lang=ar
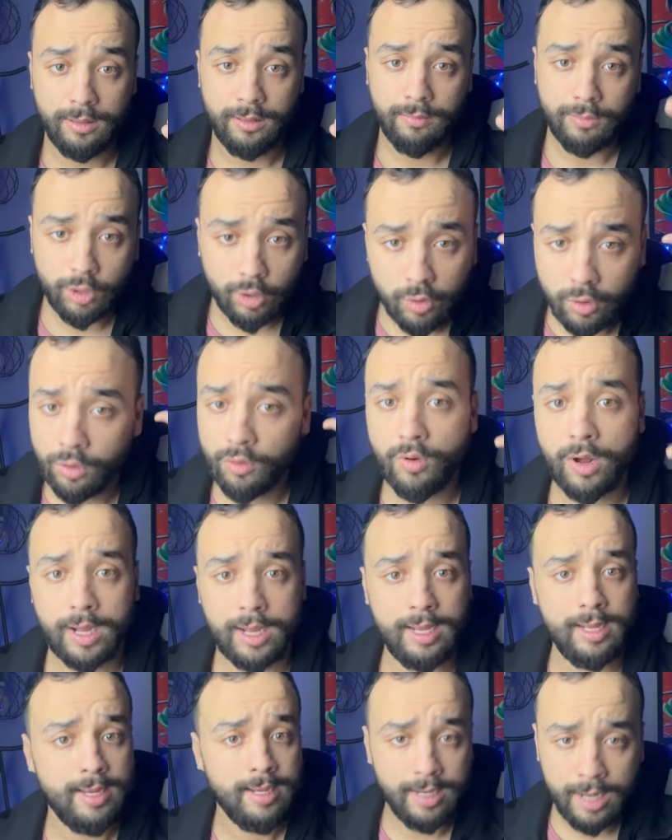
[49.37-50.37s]
شكون
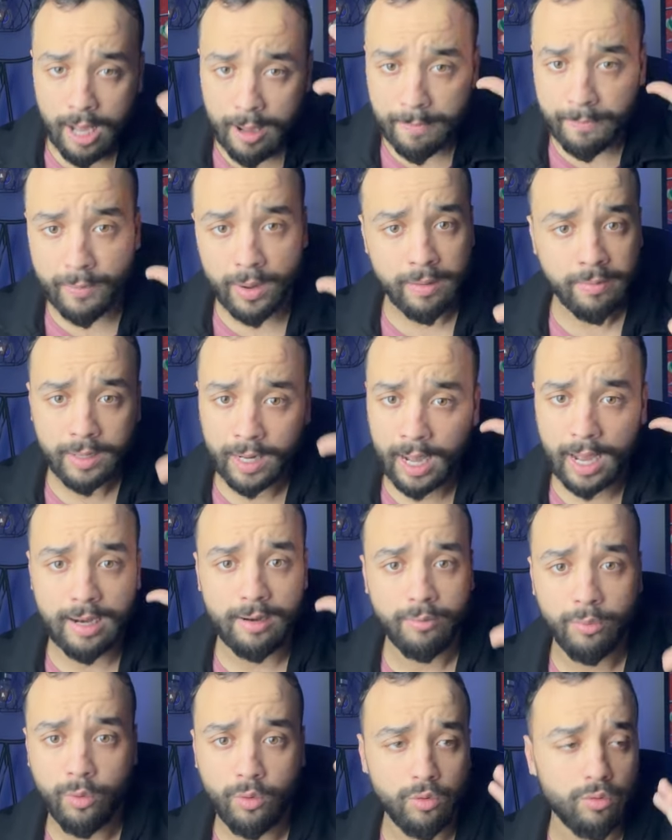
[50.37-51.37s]
واقعيين حبها من
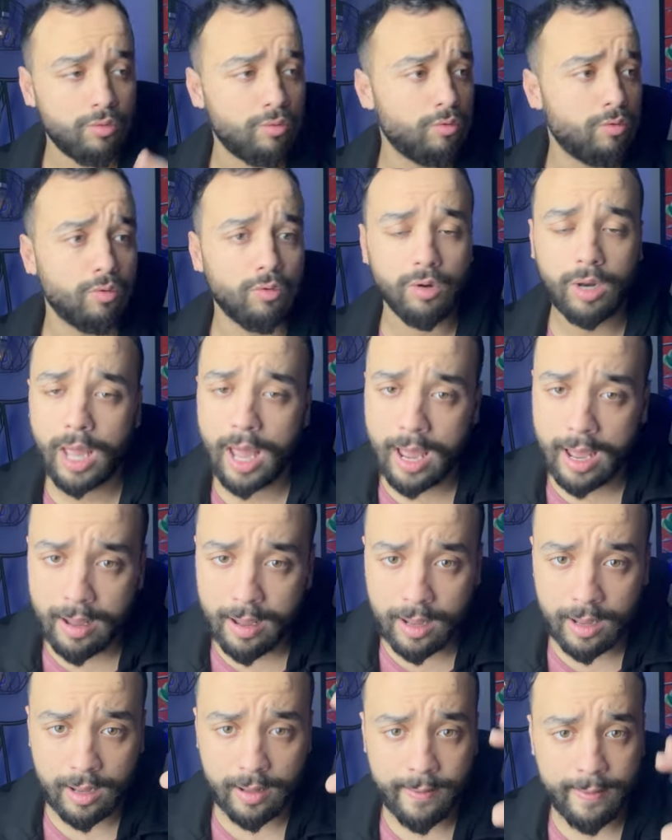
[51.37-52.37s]
قلبه
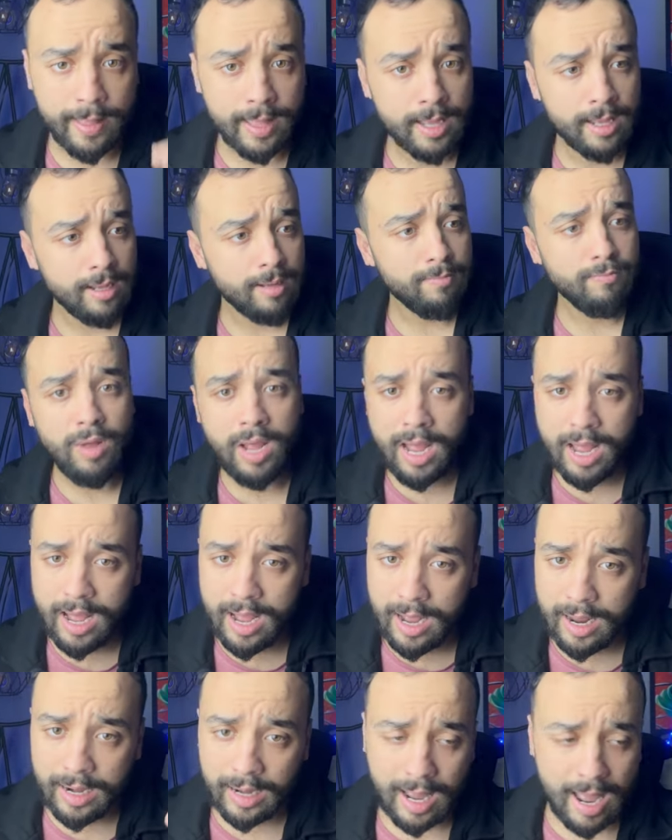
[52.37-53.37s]
ولقاها
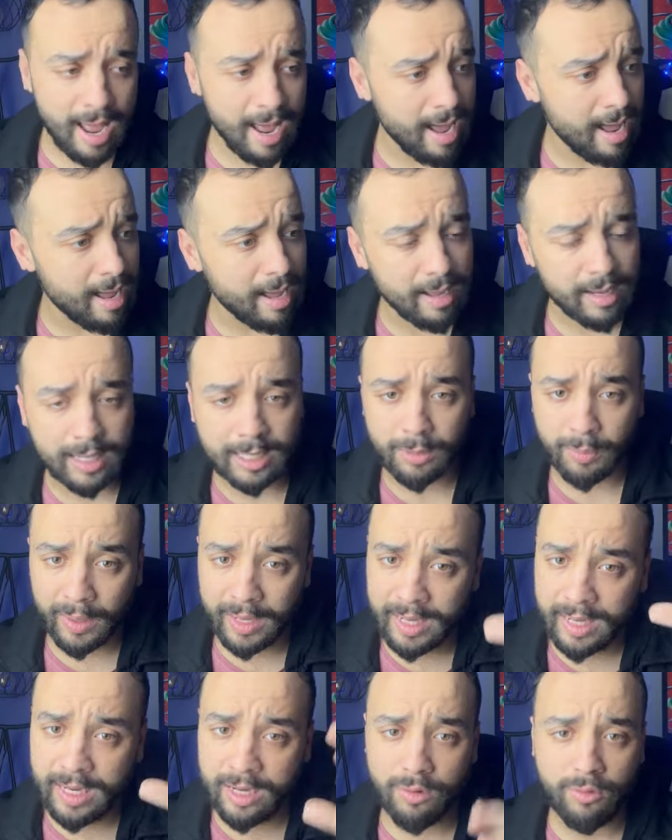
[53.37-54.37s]
معاه لقاها
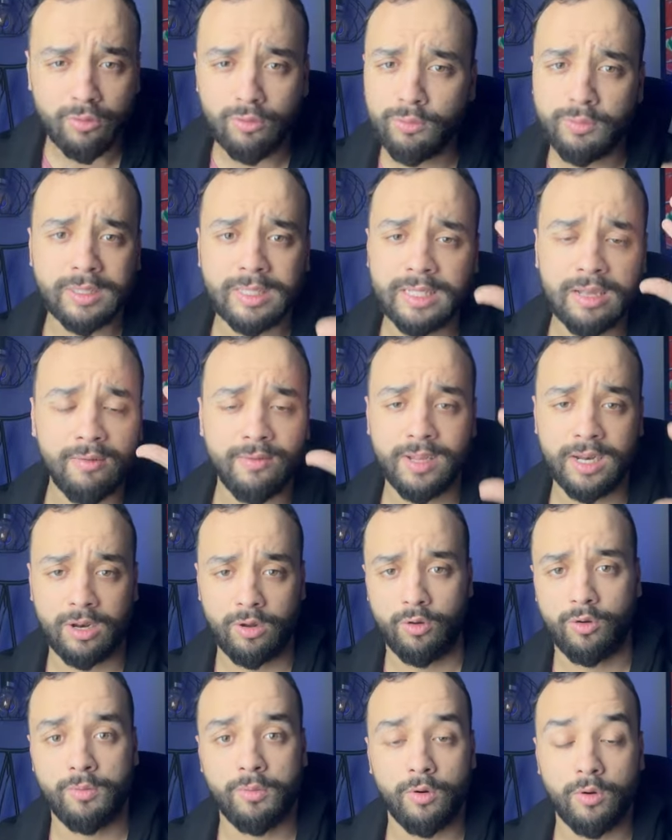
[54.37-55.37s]
كتبغيه وبزاف ديال
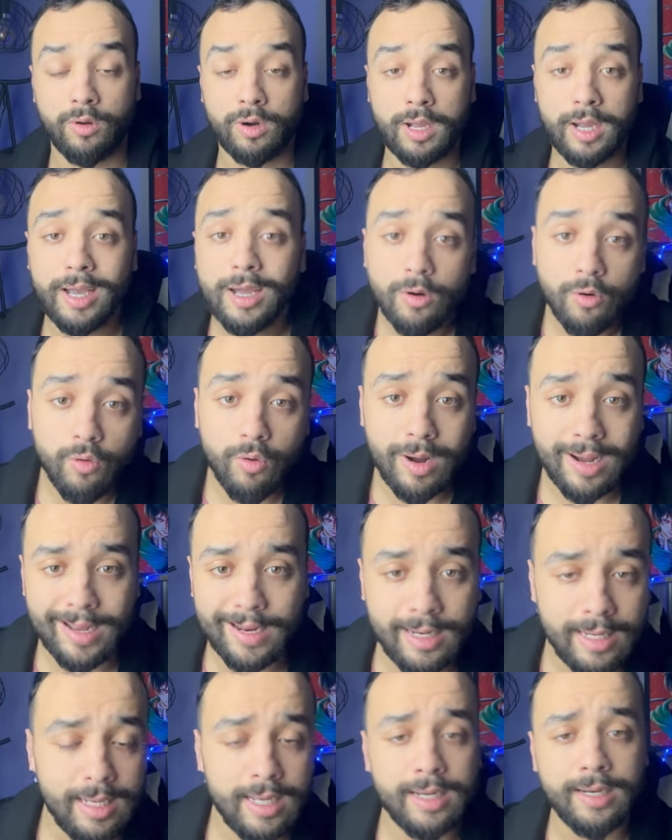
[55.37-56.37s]
الامور غير هو
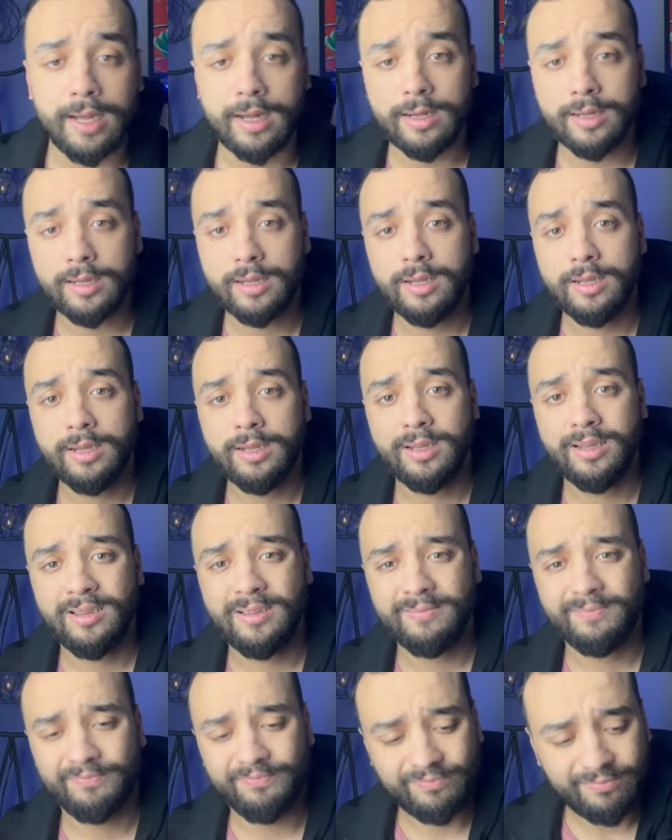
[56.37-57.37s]
قال لي انا
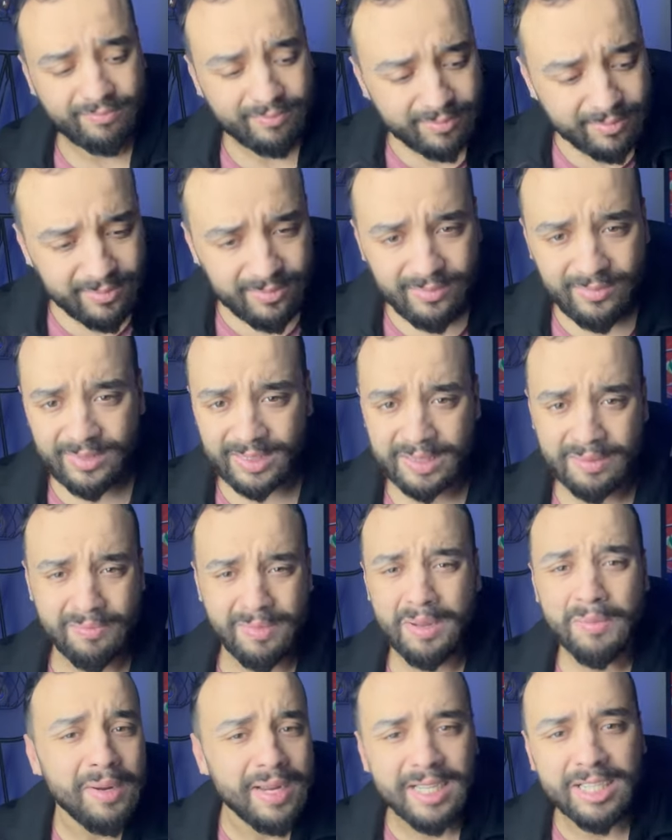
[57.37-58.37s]

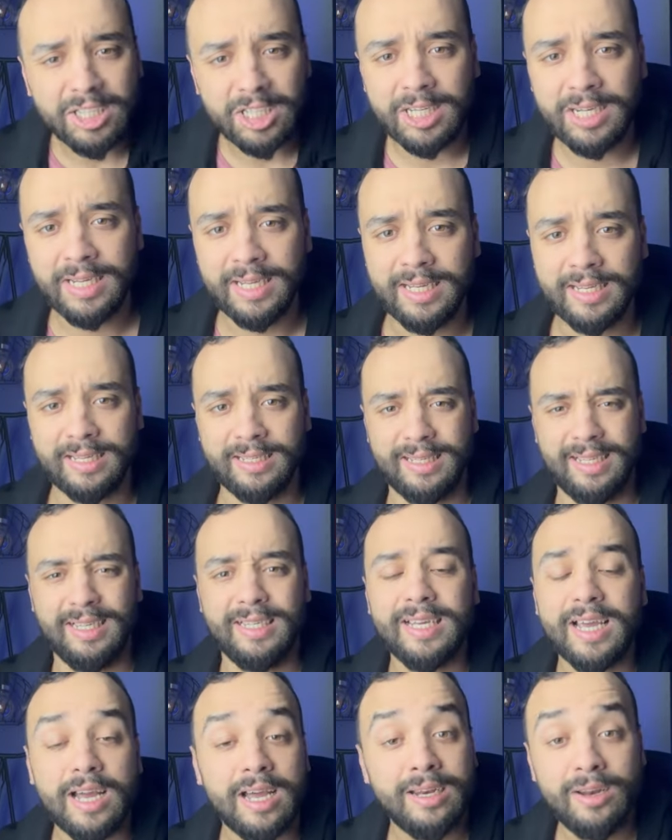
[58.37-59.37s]
ما يمكنش ليا قال
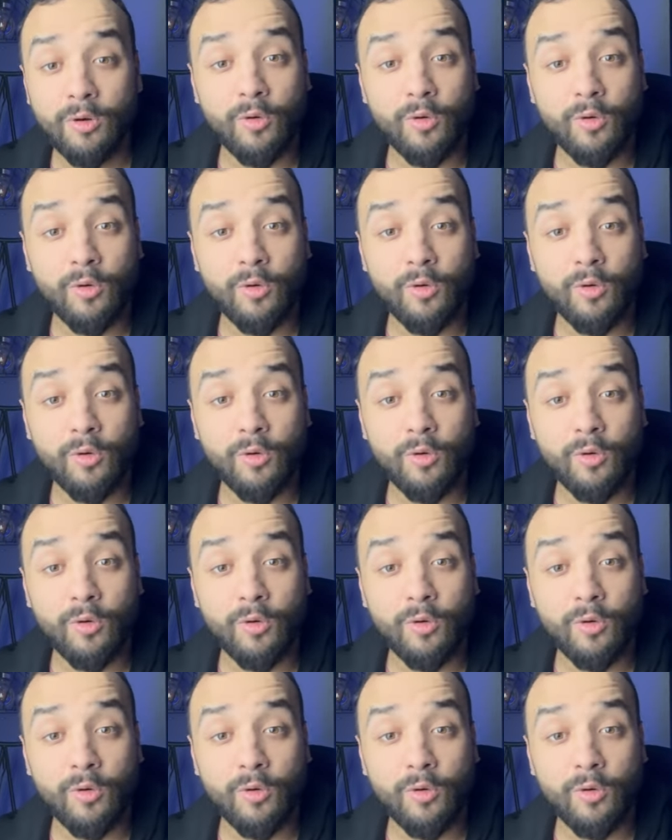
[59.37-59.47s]
لي انا